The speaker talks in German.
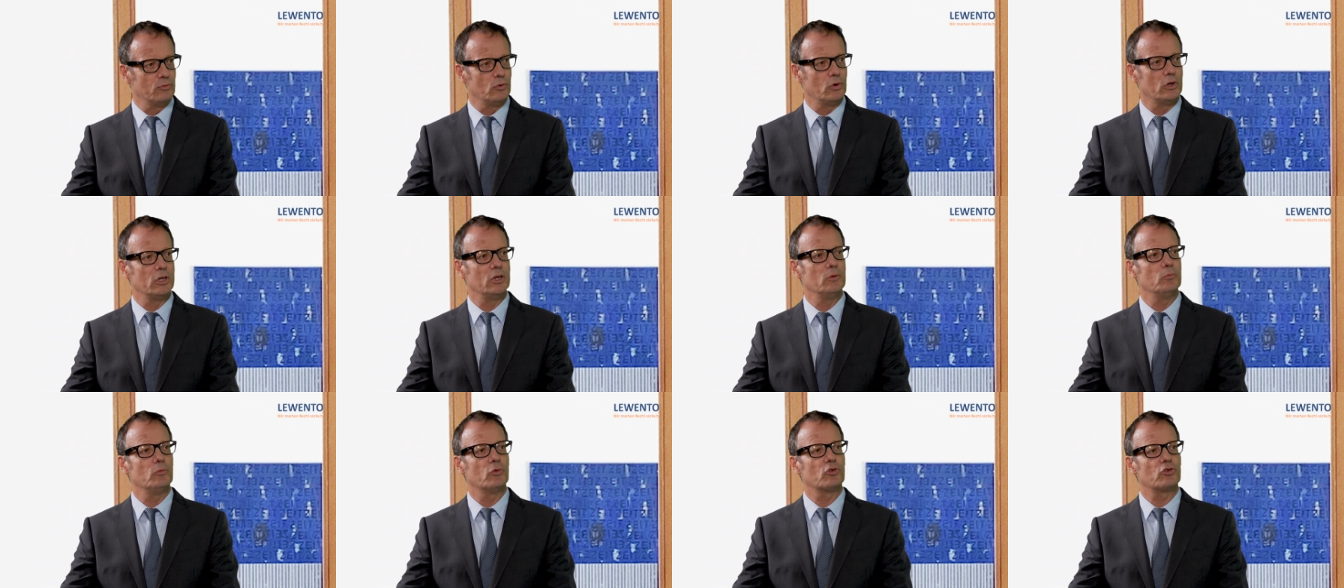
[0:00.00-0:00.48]
wo
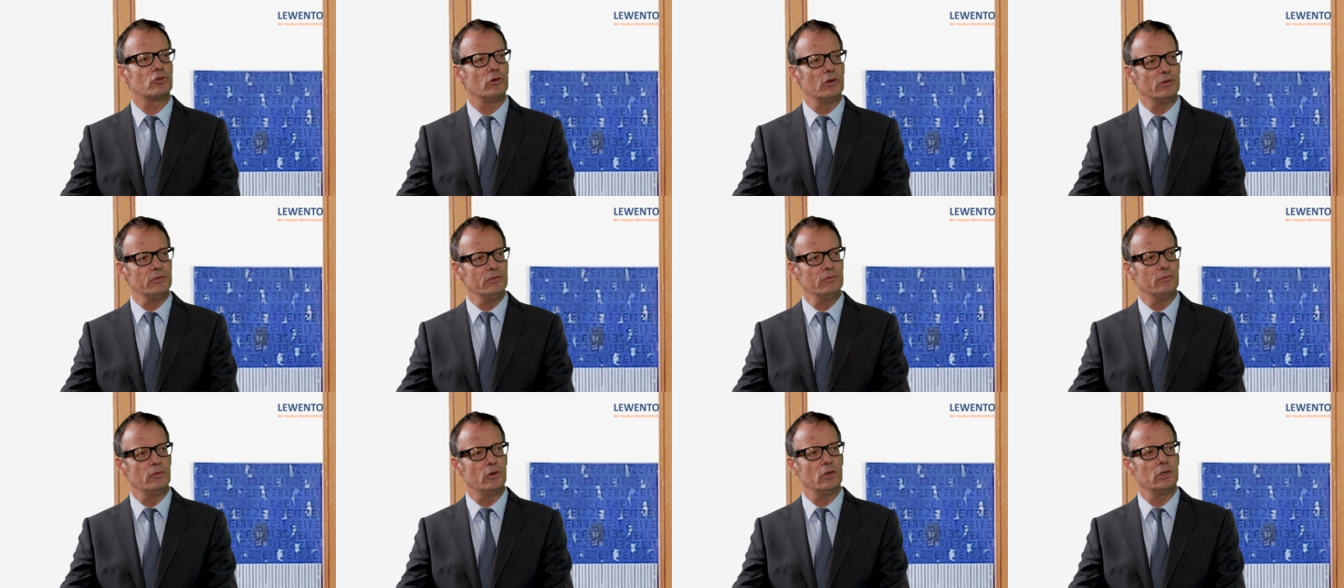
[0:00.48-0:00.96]
eben
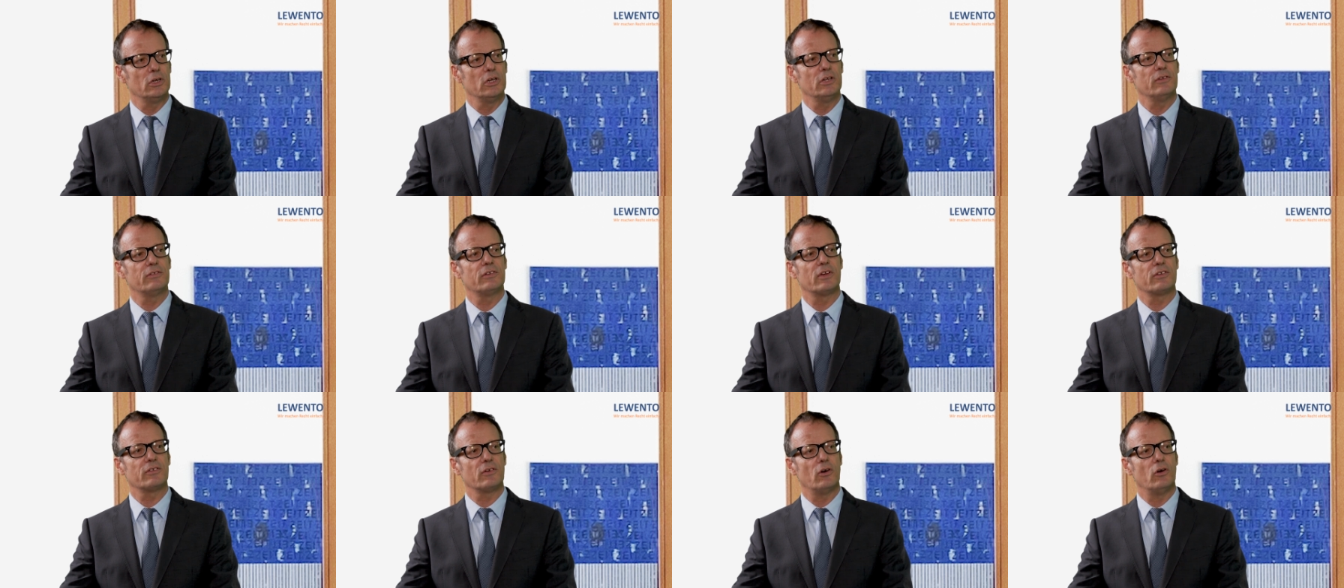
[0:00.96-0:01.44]
beschlossen worden
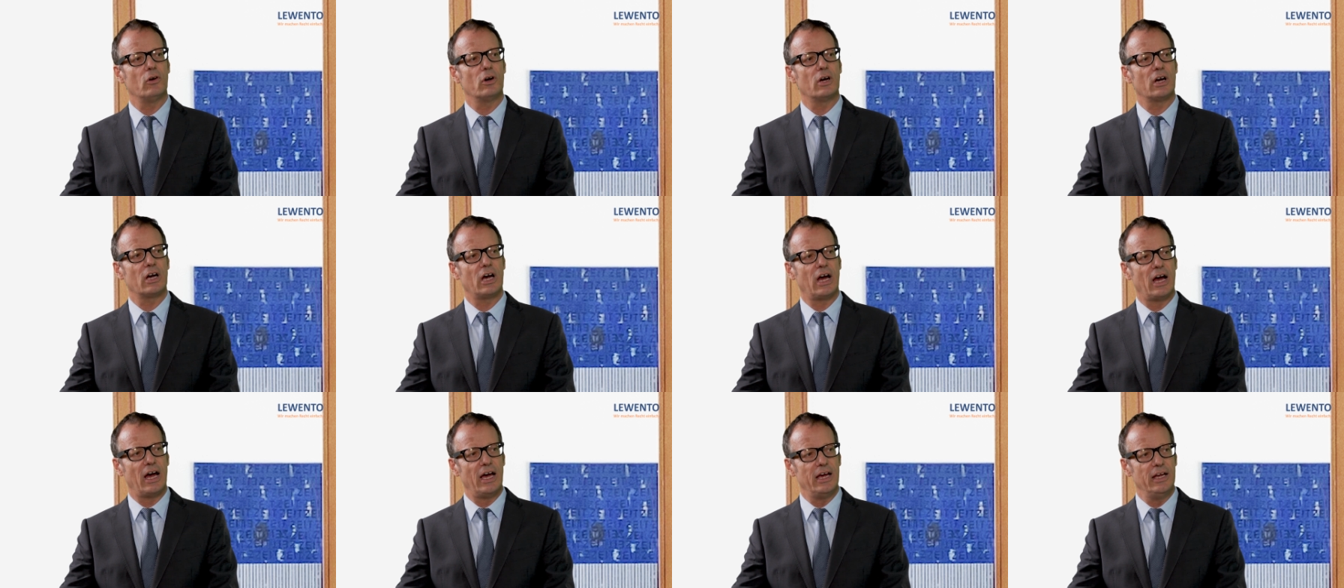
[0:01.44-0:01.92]
ist, dass auch
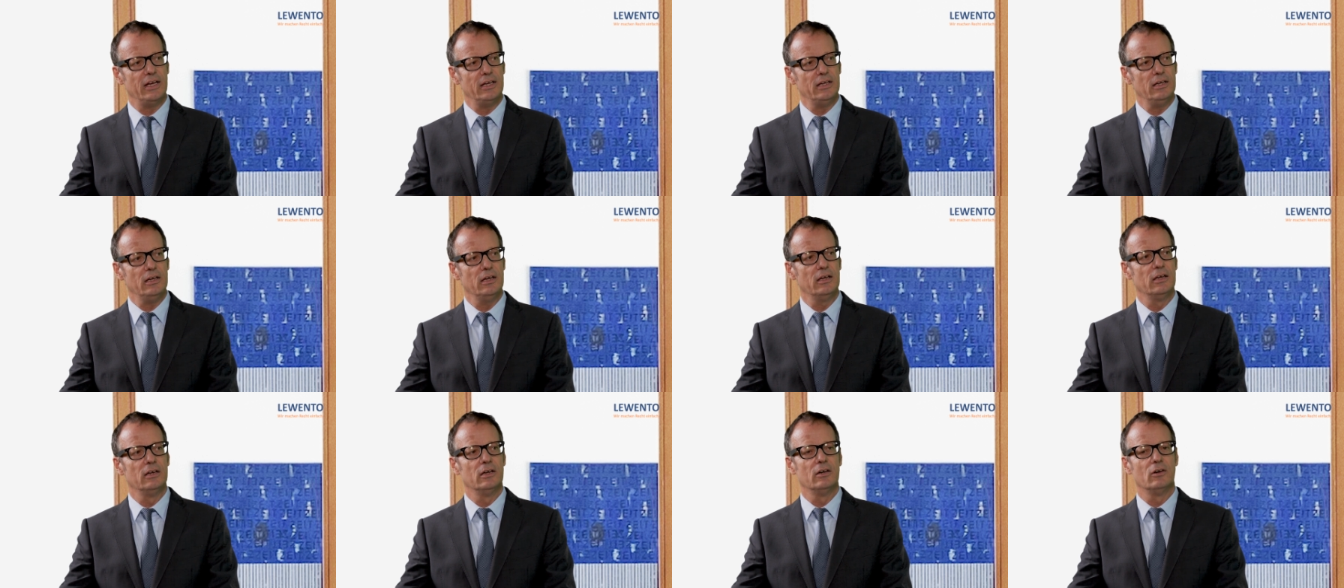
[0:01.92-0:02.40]

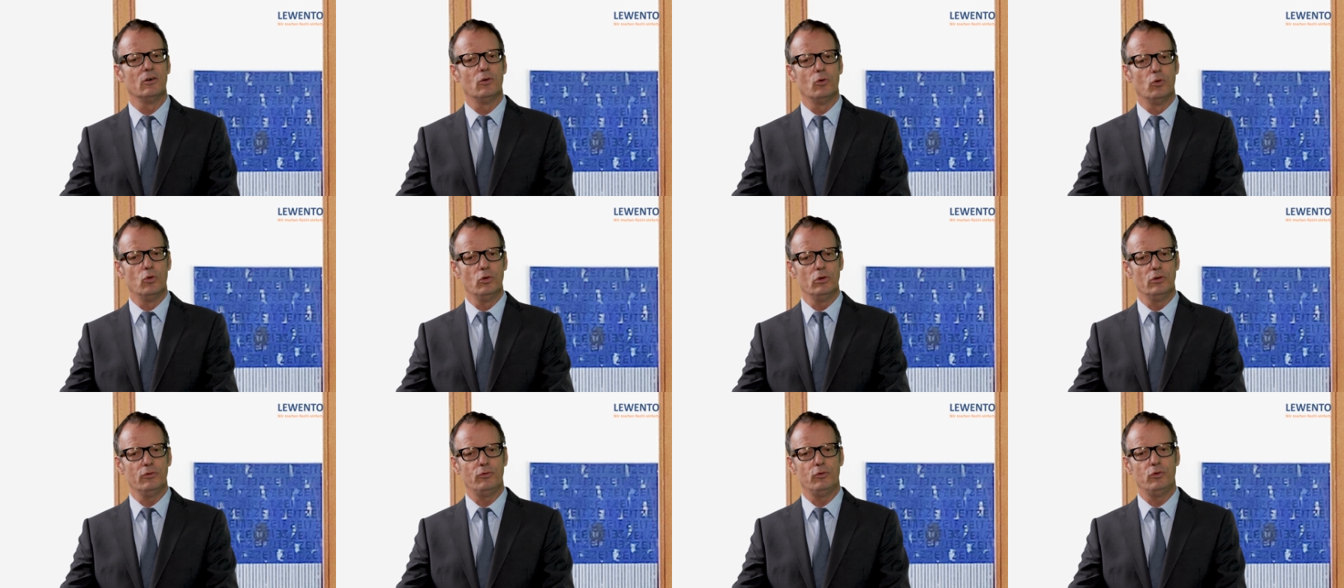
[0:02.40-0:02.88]
rein
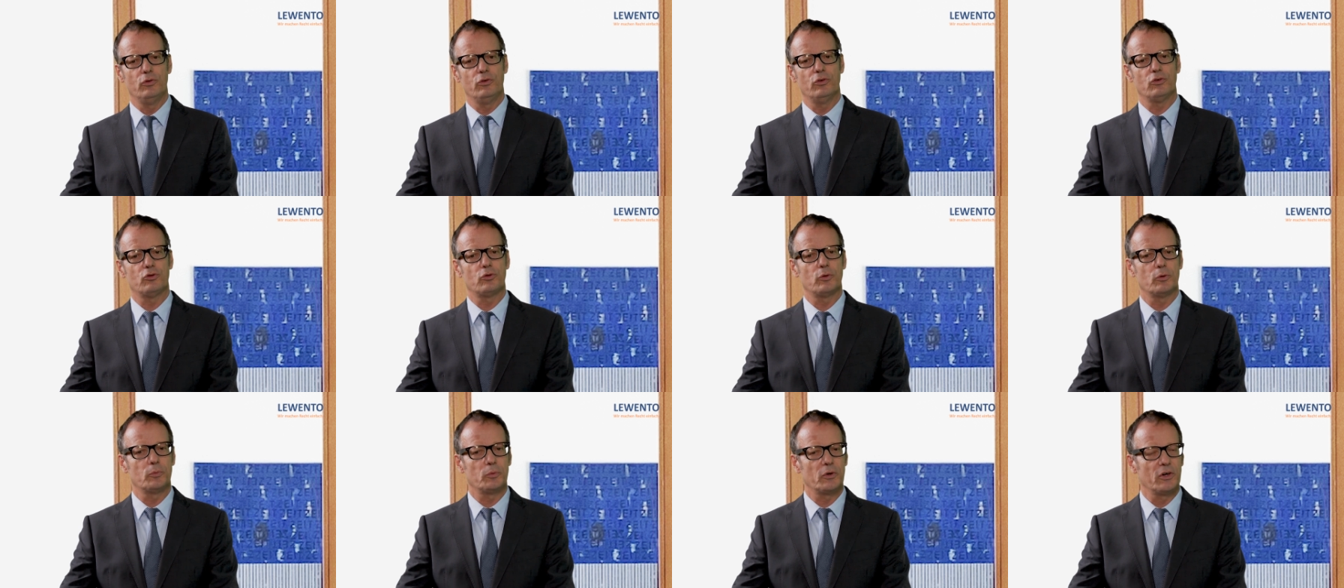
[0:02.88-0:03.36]
ohne
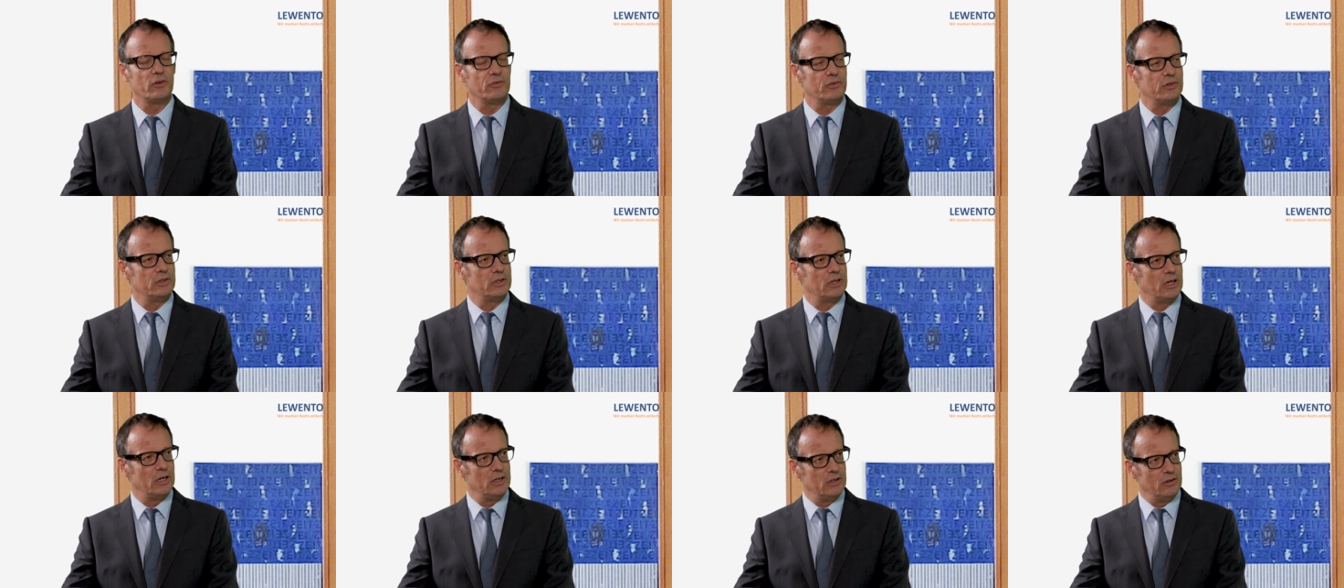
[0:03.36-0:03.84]
physische
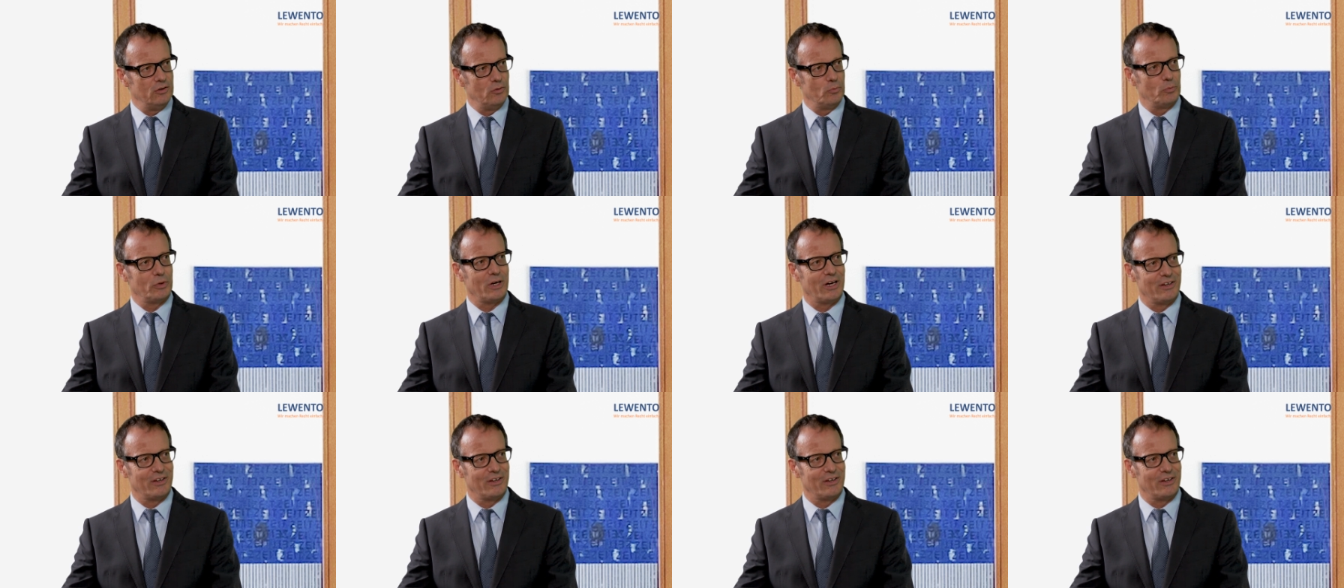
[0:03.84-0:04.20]
Präsident,